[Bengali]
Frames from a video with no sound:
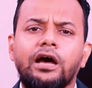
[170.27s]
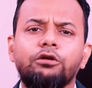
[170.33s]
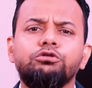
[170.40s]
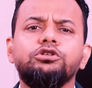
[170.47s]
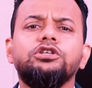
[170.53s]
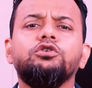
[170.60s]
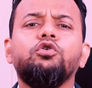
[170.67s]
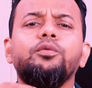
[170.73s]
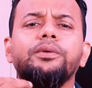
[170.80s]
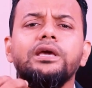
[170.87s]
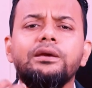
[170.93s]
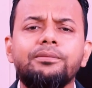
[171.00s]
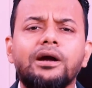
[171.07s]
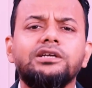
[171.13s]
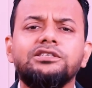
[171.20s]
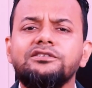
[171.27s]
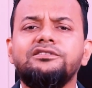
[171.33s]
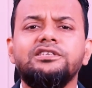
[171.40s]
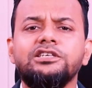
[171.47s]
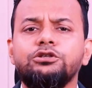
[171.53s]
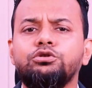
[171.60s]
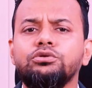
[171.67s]
কারো যদি খুব
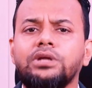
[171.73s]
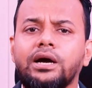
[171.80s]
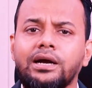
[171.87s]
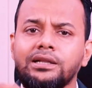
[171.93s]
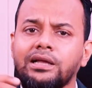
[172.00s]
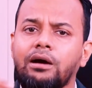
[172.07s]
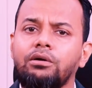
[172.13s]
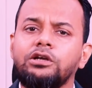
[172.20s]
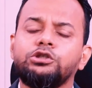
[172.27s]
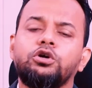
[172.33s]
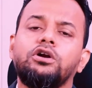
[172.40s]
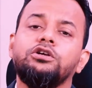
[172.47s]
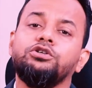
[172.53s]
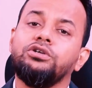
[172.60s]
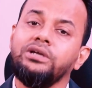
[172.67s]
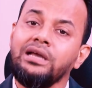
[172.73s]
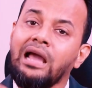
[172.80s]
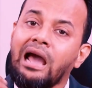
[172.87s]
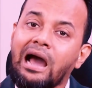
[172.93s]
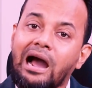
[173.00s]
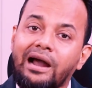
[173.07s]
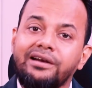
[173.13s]
ইমার্জেন্সি ইস্যু থাকে তাহলে সরাসরি
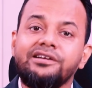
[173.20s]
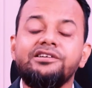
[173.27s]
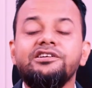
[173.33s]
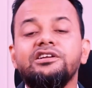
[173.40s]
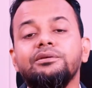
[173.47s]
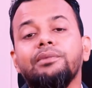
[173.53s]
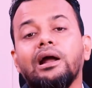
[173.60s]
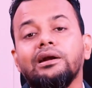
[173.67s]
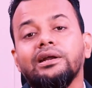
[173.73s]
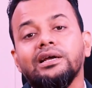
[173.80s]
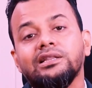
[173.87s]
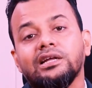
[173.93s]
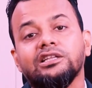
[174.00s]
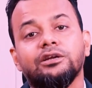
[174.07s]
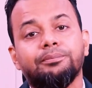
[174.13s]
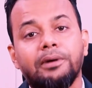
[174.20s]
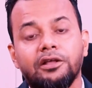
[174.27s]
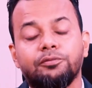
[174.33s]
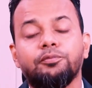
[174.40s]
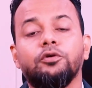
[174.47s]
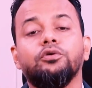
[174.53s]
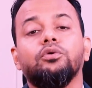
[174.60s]
আইডেন্টিটি মালটায় তাদের
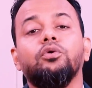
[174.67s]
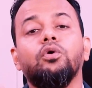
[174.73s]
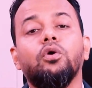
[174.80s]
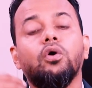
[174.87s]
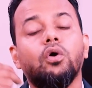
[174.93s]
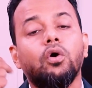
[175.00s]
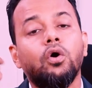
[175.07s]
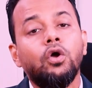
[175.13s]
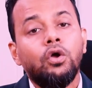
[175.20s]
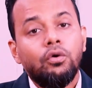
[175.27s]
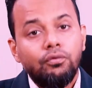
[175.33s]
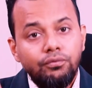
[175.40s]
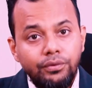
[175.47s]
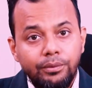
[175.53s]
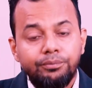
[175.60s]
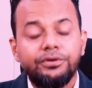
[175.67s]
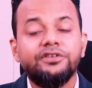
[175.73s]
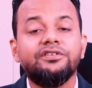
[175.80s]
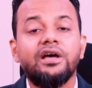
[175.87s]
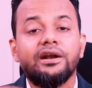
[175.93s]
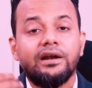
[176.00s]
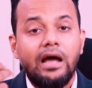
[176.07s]
পাসপোর্ট ও
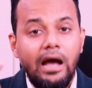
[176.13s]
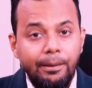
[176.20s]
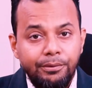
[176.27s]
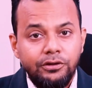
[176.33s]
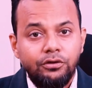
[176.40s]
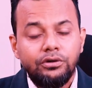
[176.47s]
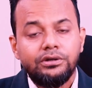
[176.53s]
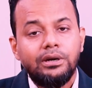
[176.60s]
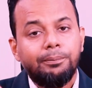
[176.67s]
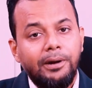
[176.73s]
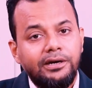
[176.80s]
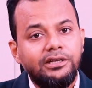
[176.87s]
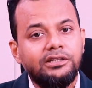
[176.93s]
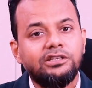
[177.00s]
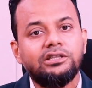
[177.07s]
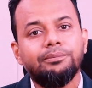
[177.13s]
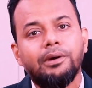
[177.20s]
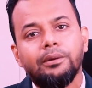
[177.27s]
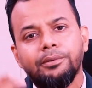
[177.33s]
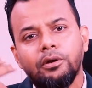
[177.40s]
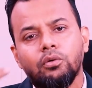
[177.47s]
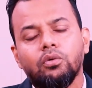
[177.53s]
ভিসার আবেদনটা পাঠিয়ে দিতে
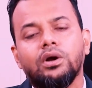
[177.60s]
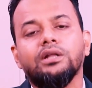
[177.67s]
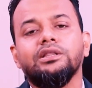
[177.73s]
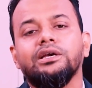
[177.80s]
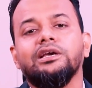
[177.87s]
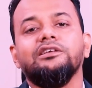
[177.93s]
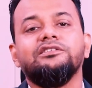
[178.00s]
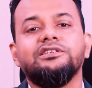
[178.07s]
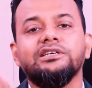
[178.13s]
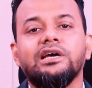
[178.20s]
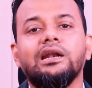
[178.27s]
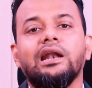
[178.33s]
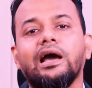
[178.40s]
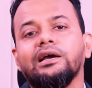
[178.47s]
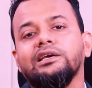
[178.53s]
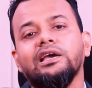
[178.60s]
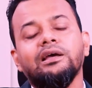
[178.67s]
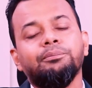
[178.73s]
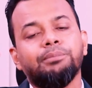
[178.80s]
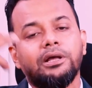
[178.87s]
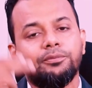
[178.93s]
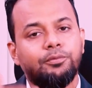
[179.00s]
পারবে ওখান থেকে স্টিকার
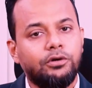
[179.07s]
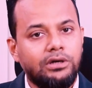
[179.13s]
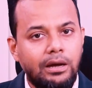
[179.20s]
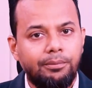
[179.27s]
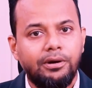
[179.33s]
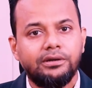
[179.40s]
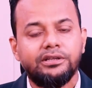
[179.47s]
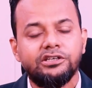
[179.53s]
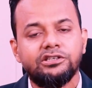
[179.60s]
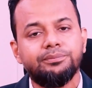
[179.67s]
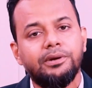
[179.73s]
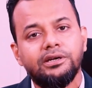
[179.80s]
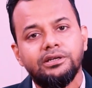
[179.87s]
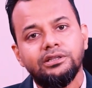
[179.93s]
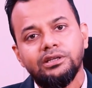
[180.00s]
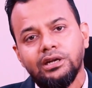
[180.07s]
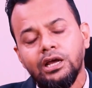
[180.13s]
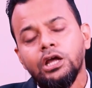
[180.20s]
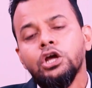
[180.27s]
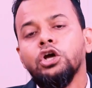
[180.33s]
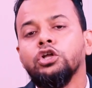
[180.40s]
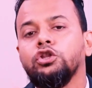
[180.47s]
লাগিয়ে পাসপোর্টটা আবার দেশে পাঠিয়ে
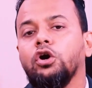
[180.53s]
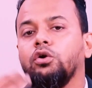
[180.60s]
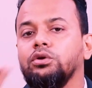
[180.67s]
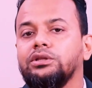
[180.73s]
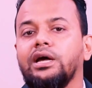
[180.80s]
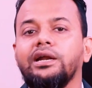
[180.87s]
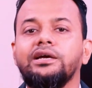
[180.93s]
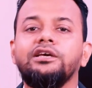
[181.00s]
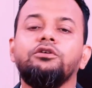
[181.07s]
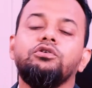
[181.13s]
দিলে তখন তারা